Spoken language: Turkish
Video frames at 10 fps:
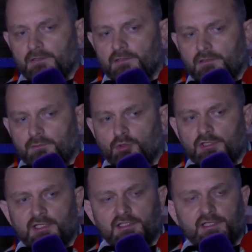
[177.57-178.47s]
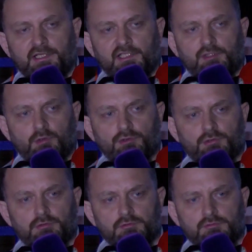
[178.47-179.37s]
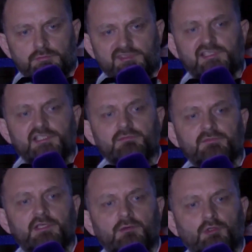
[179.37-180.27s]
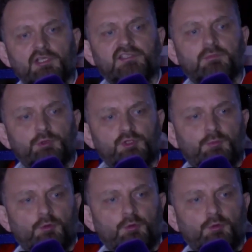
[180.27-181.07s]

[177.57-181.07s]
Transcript: e, bu kadarına gerek yoktu. Biz de şimdi olayı da büyütüp